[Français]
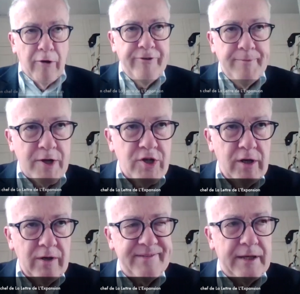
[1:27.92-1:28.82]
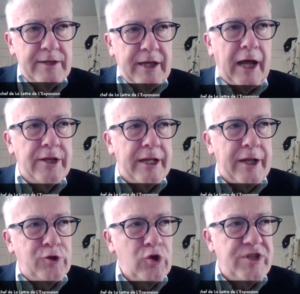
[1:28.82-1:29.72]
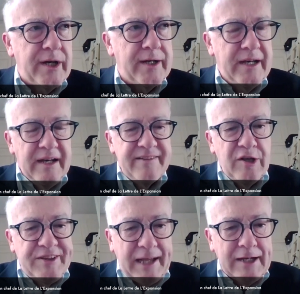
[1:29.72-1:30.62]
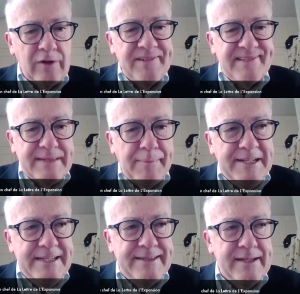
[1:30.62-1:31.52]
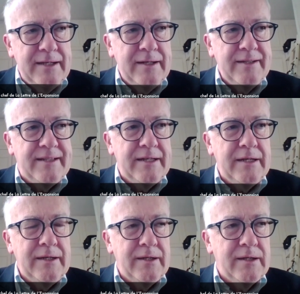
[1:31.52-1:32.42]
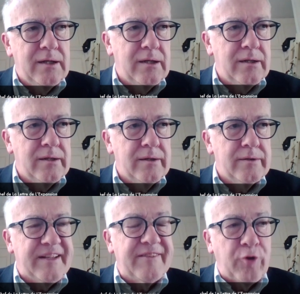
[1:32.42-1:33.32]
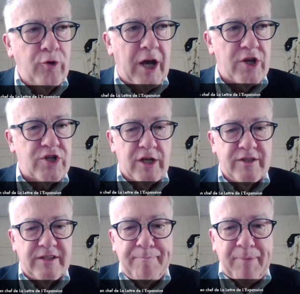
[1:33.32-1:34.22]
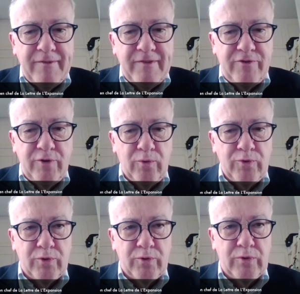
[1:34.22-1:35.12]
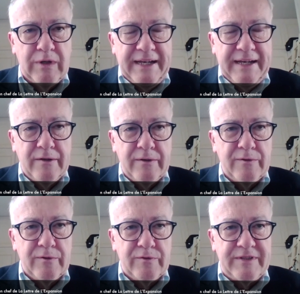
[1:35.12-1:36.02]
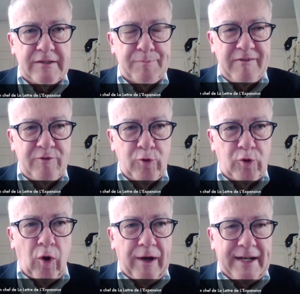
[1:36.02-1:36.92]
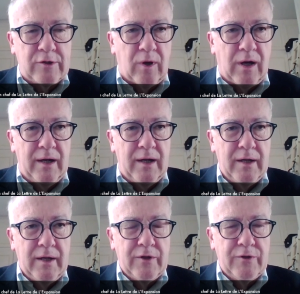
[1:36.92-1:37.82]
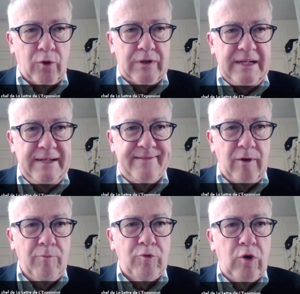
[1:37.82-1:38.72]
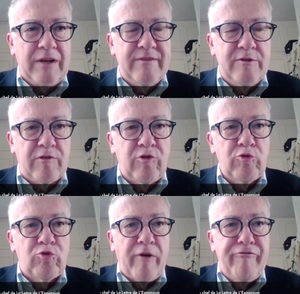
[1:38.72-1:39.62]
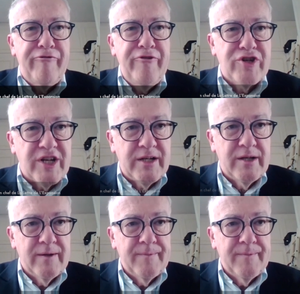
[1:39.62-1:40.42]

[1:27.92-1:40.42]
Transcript: Le fait majeur, c'est il y, en a deux, je dirais. C'est une très grande stabilité des, euh, sondages, des prévisions euh, d'expression de, du corps électoral. Donc, il semble que la situation soit figée.